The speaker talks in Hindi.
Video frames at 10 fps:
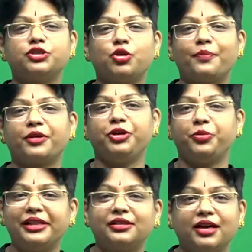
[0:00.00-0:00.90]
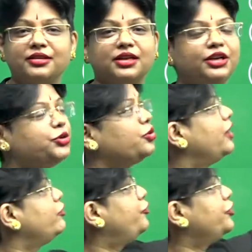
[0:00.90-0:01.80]
जो आपका ट्वेल्थ का रिजल्ट होगा
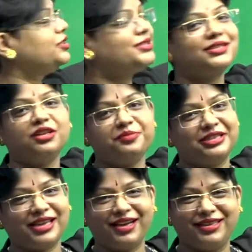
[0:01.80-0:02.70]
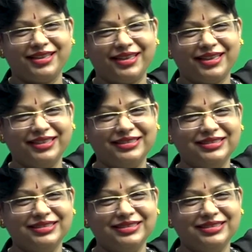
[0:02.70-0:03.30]
वो फर्स्ट टर्म डिसाइड करेगा